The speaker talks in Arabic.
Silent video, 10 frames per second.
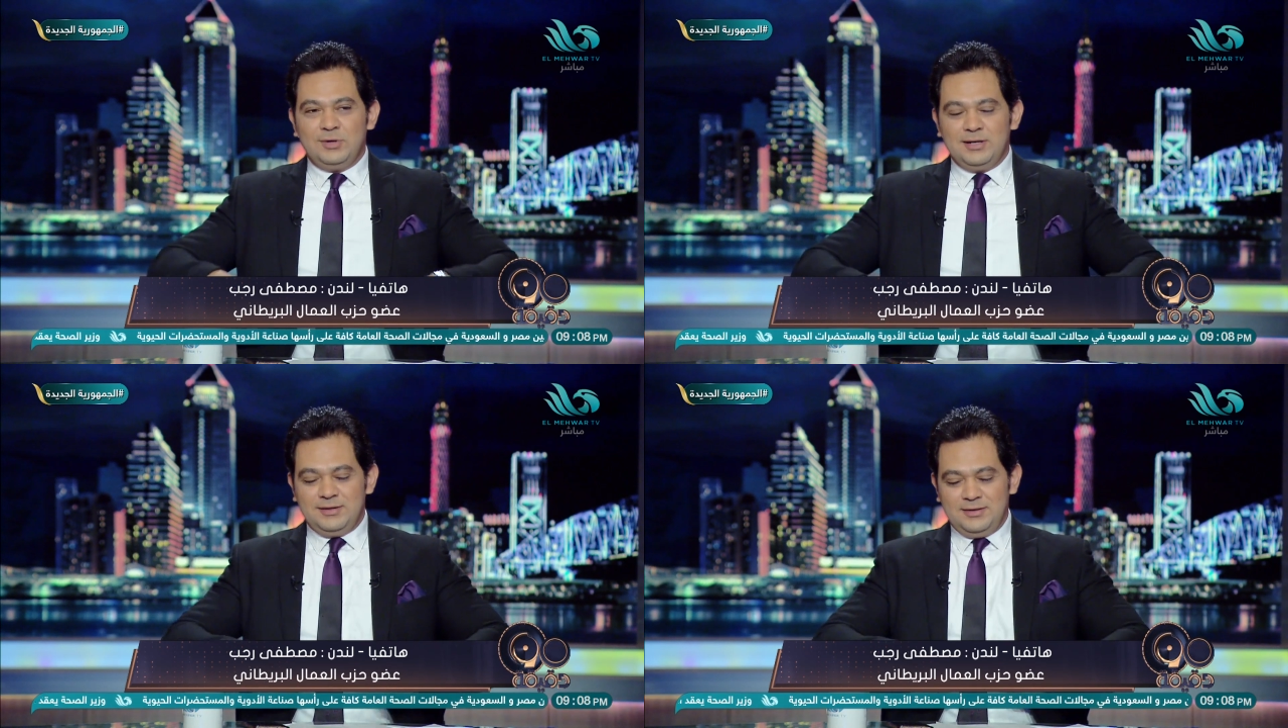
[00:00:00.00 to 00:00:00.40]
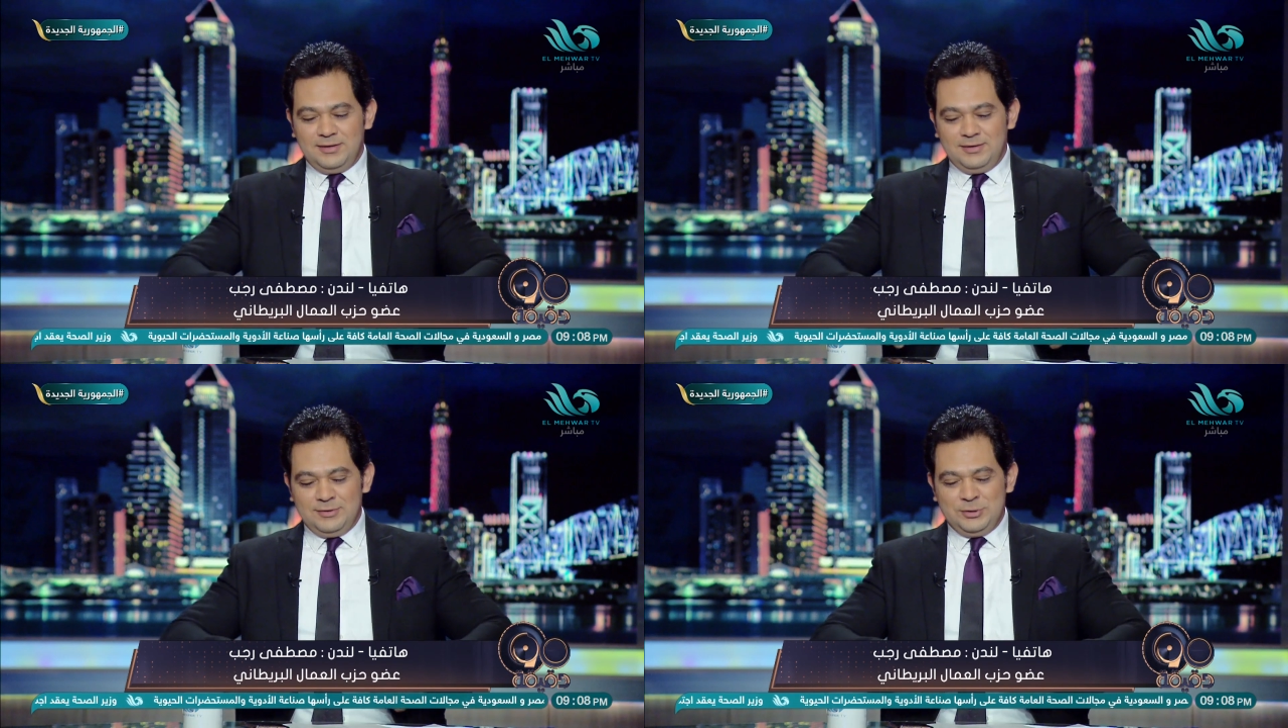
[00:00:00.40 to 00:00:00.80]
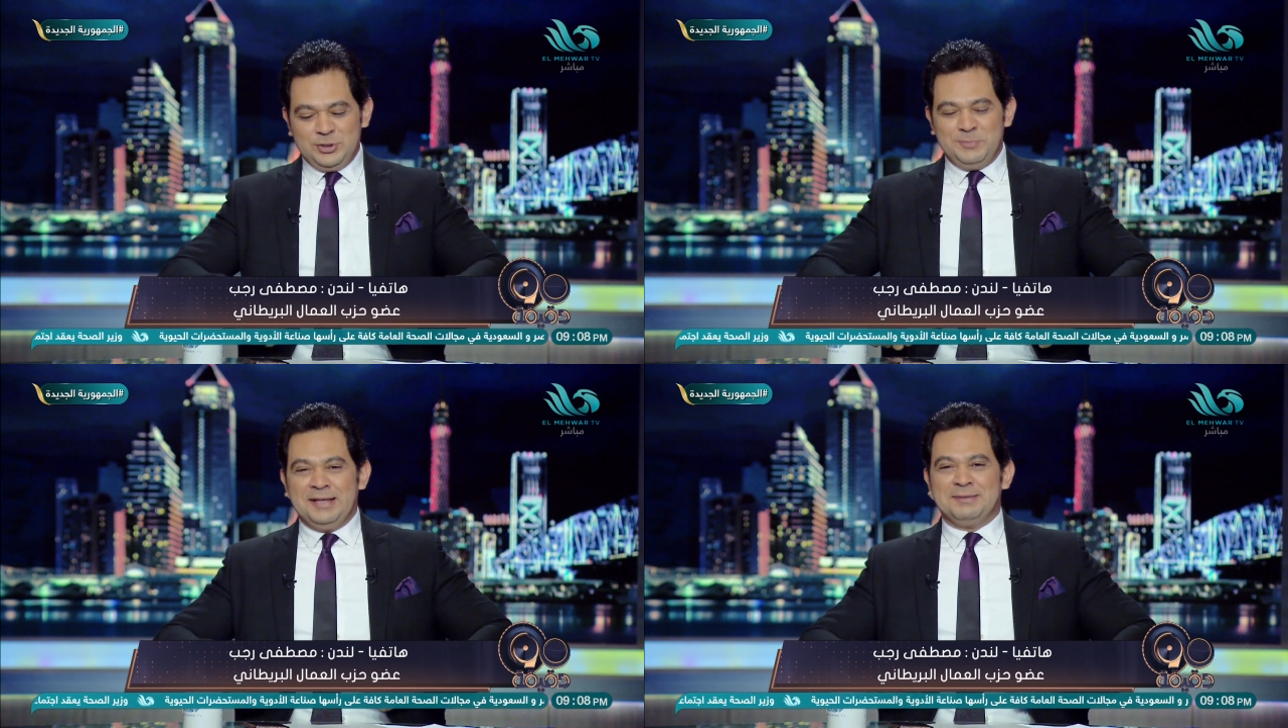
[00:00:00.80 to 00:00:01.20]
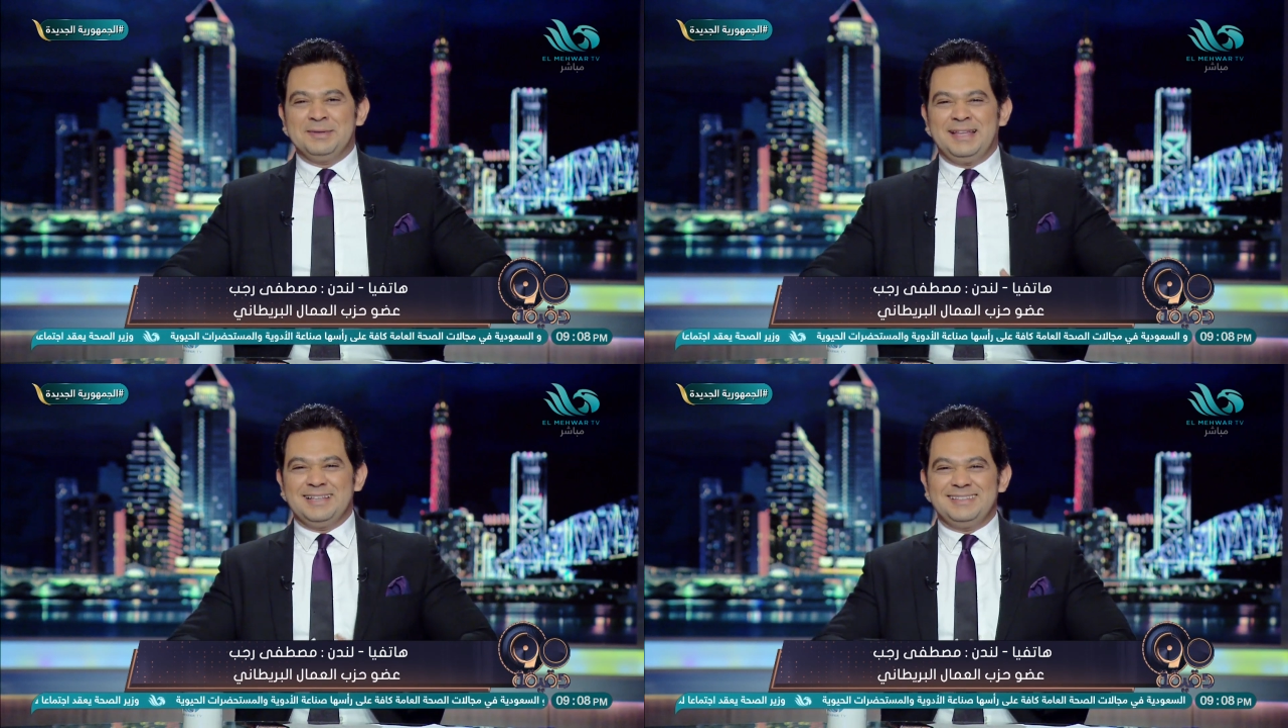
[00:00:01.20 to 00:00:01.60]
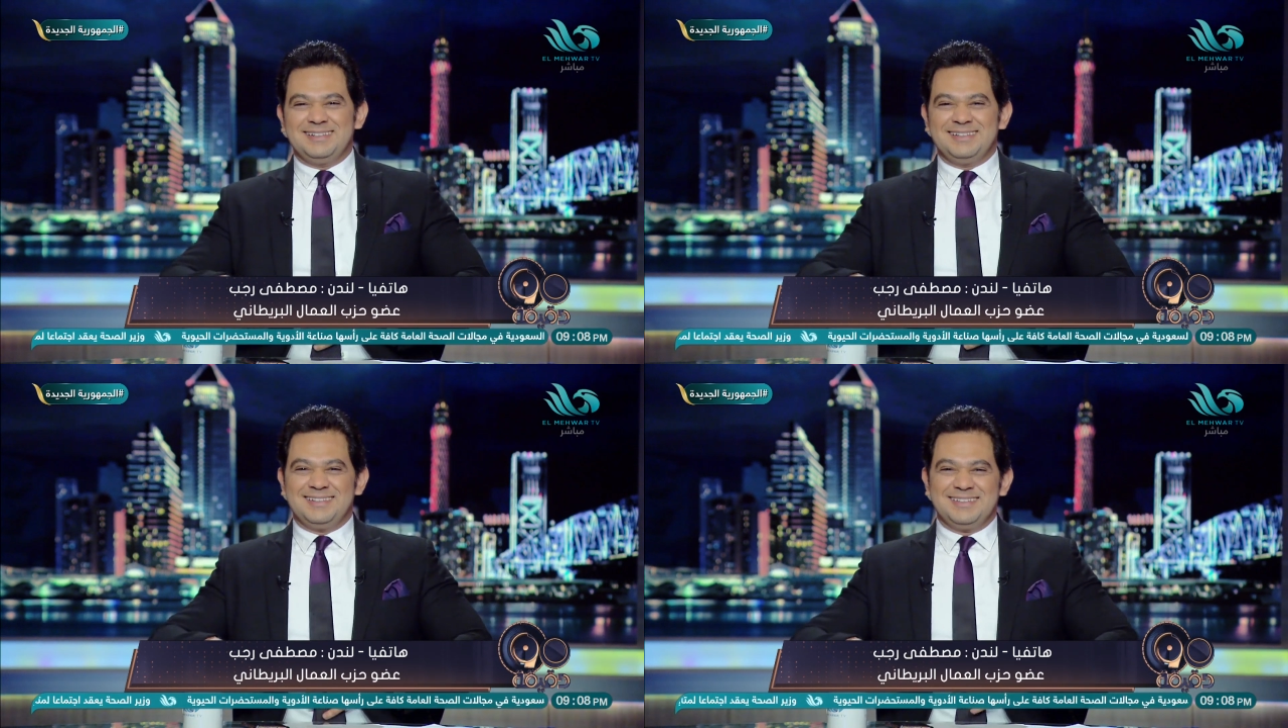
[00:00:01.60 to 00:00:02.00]
الجيبات بتاعت
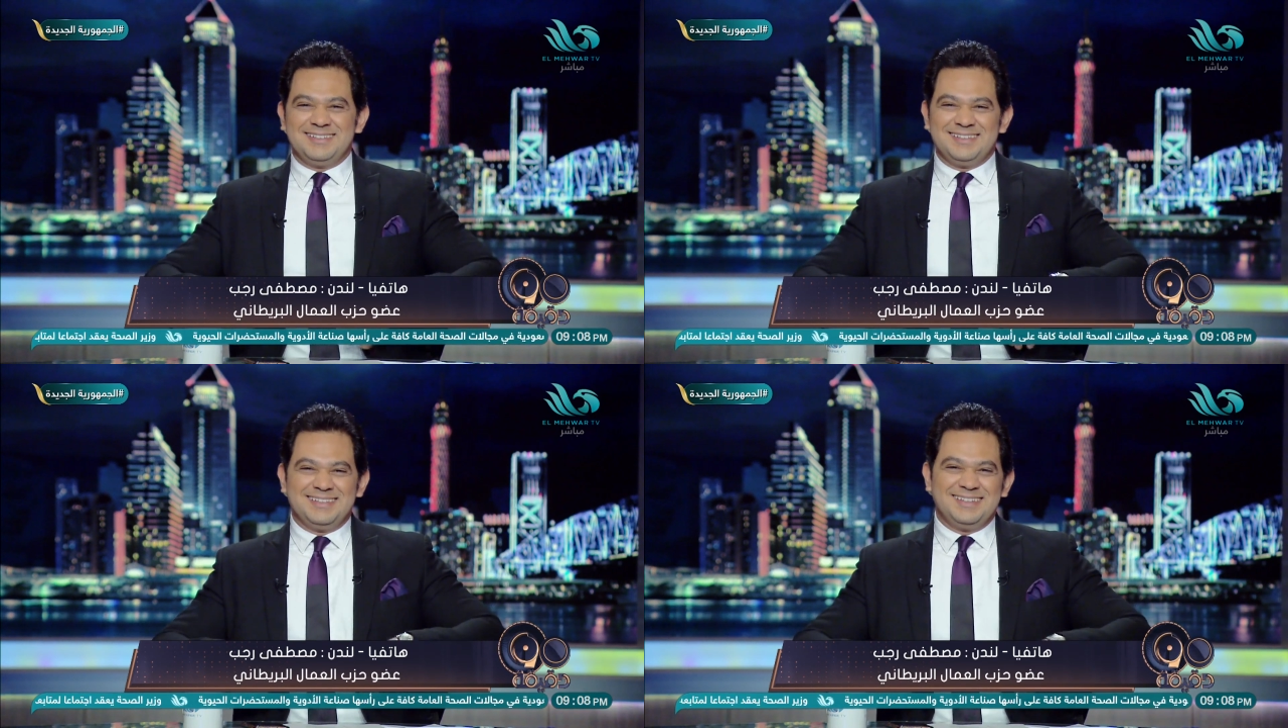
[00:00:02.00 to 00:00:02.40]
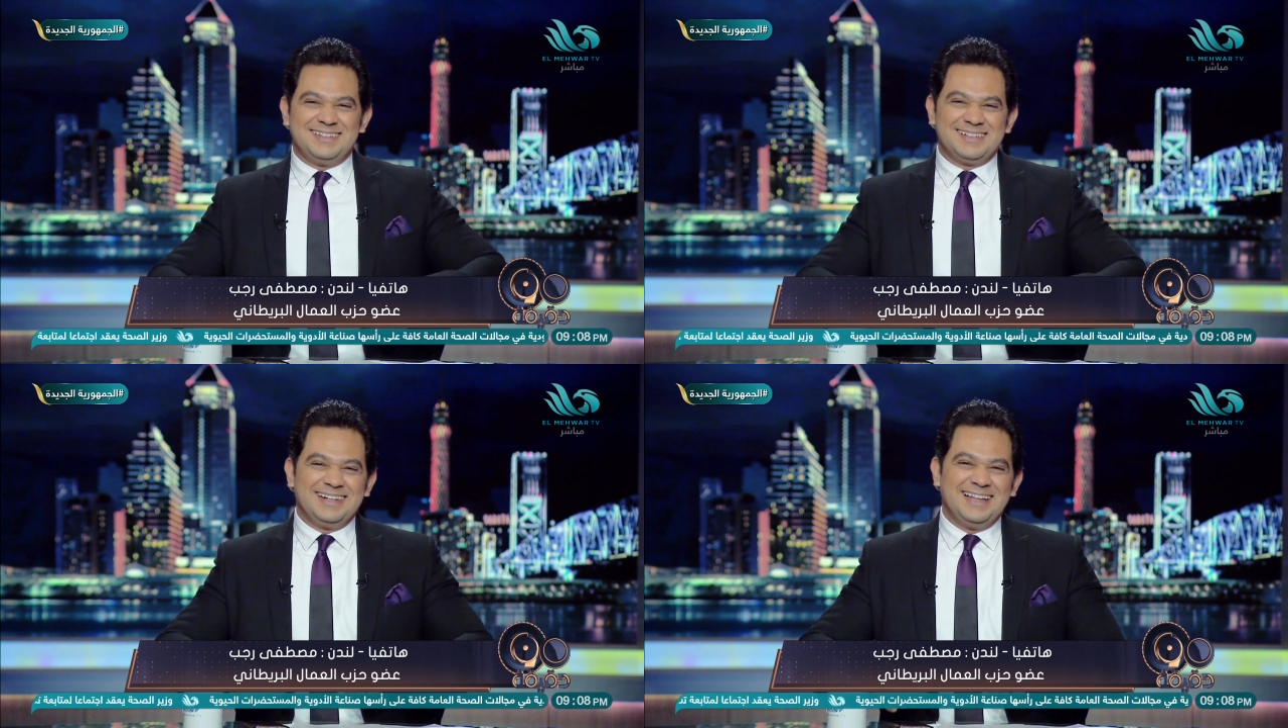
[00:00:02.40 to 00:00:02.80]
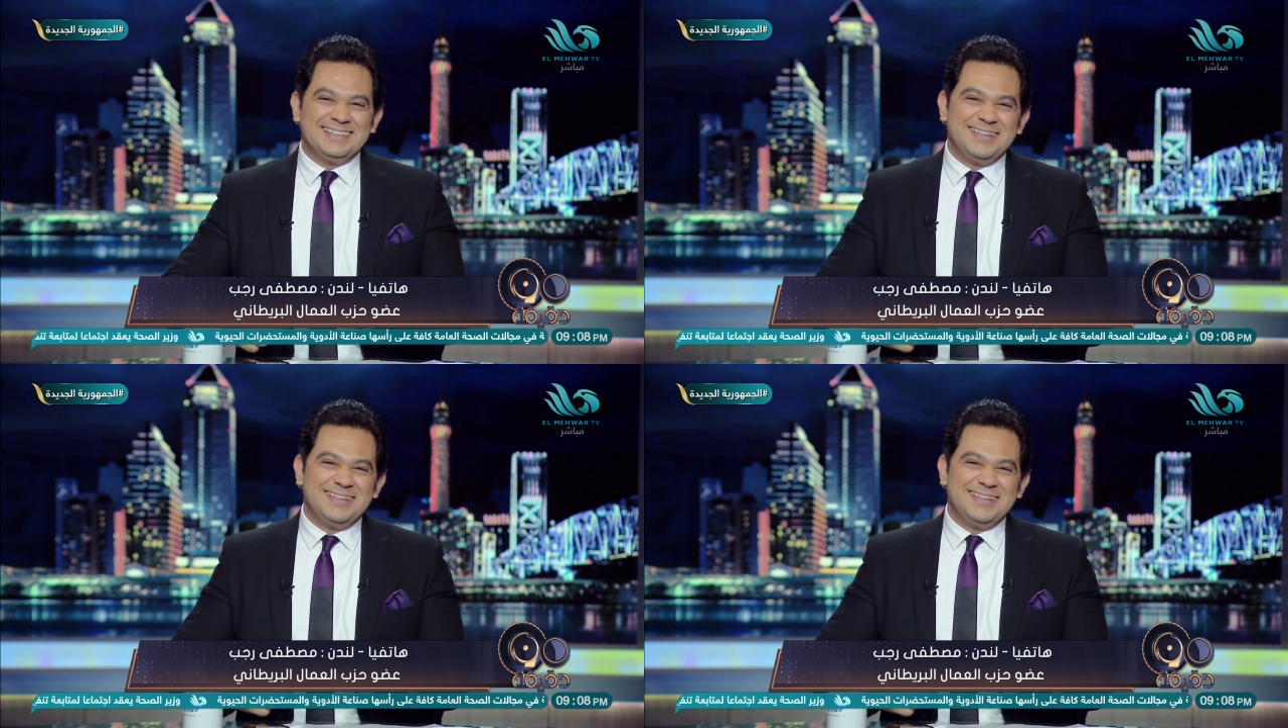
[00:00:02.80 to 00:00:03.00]
آه. ايرلندا